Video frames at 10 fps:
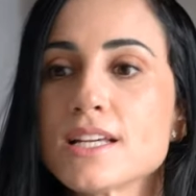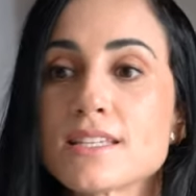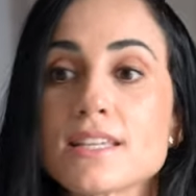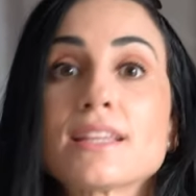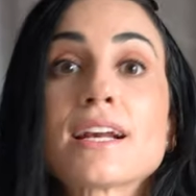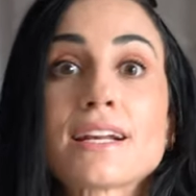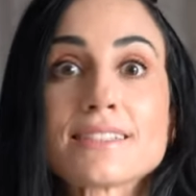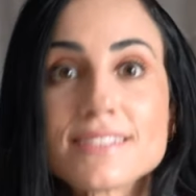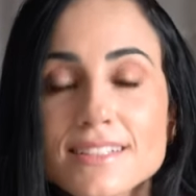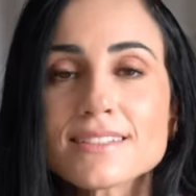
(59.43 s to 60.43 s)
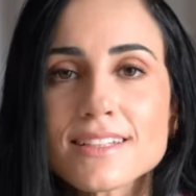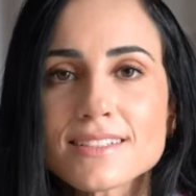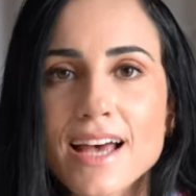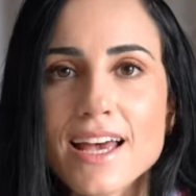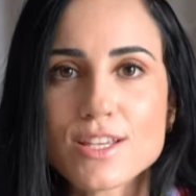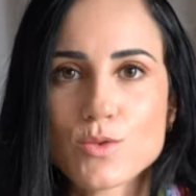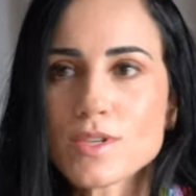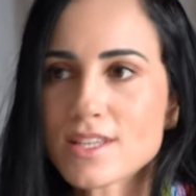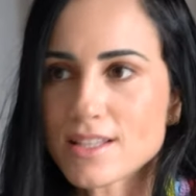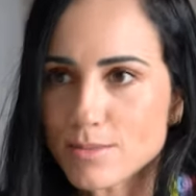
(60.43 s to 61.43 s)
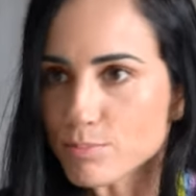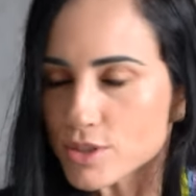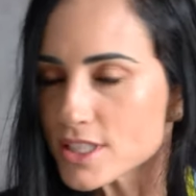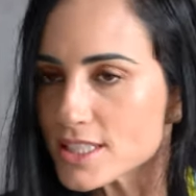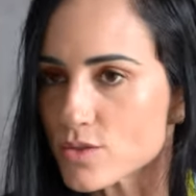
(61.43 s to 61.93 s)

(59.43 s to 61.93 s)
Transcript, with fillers: si te resistes a eso y si te pones